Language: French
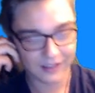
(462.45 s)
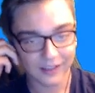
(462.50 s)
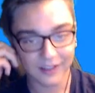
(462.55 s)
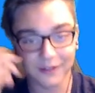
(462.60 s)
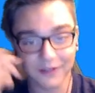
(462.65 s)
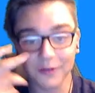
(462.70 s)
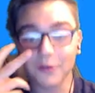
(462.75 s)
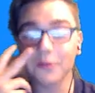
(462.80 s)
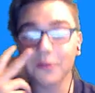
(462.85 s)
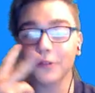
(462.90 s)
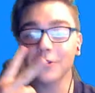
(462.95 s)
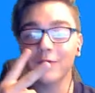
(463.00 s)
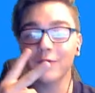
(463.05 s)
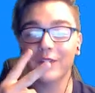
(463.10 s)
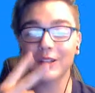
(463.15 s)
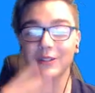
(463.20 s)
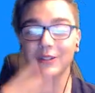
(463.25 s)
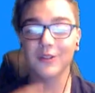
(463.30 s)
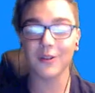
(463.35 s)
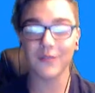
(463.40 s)
Du coup ça nous fait
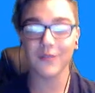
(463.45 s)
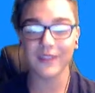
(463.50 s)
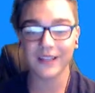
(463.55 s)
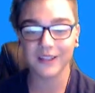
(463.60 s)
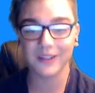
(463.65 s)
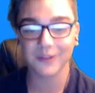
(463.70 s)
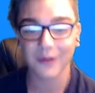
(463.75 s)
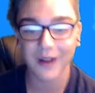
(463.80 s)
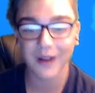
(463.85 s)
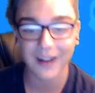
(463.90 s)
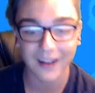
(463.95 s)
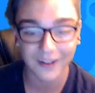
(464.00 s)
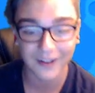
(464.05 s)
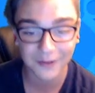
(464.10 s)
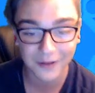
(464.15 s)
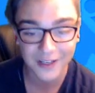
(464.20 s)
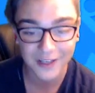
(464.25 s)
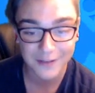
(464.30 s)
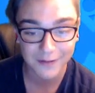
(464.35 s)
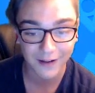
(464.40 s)
deux victoires En tout
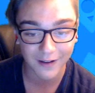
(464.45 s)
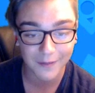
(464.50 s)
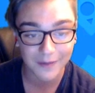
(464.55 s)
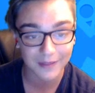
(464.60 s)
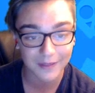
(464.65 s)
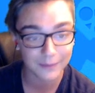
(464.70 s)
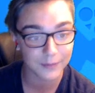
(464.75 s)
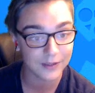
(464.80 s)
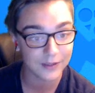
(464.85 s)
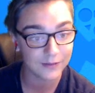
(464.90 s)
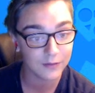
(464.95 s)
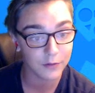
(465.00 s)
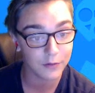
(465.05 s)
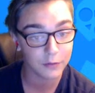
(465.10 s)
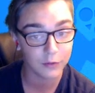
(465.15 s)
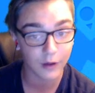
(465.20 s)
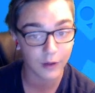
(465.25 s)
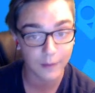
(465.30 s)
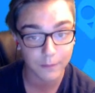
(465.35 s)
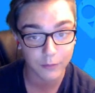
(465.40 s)
cas j'espère vraiment que cette petite vidéo vous
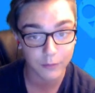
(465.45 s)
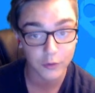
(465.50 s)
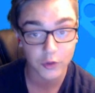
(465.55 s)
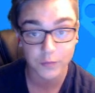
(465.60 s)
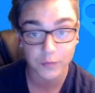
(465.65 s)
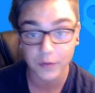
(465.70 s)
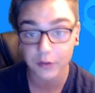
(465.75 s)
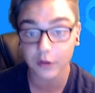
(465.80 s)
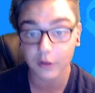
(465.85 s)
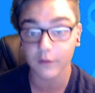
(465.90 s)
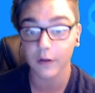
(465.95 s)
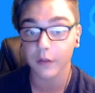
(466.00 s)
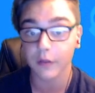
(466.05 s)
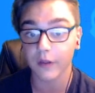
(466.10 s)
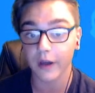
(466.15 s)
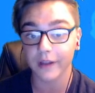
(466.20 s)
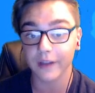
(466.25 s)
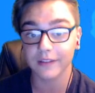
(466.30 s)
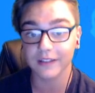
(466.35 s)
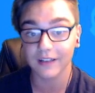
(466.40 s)
aura plu Je pense qu'on va
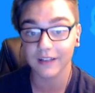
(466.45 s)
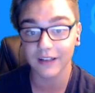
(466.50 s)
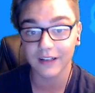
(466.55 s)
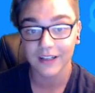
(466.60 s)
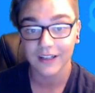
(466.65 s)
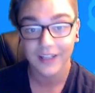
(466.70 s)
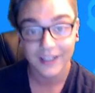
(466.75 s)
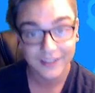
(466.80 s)
s'arrêter là